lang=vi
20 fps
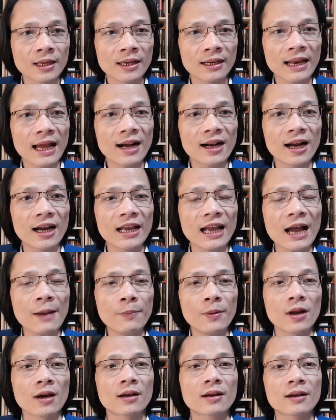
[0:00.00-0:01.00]
đang gây áp
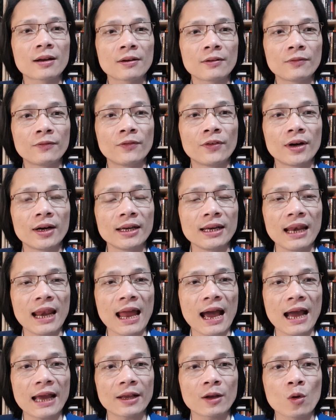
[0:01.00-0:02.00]
lực với
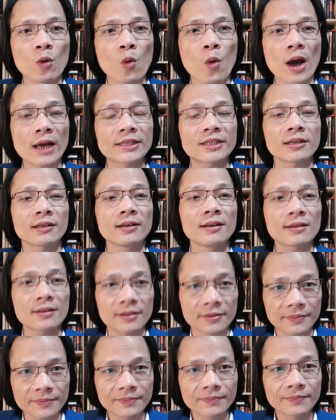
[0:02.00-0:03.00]
lại ngoại trưởng Đức,
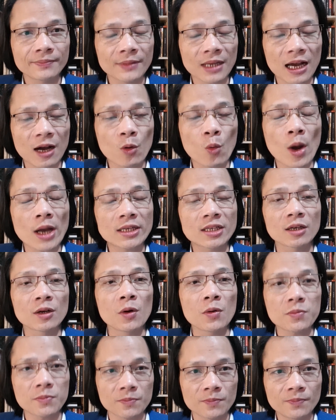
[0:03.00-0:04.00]
à, ngoại trưởng
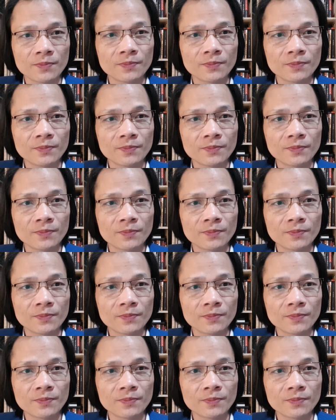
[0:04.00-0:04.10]
Úc,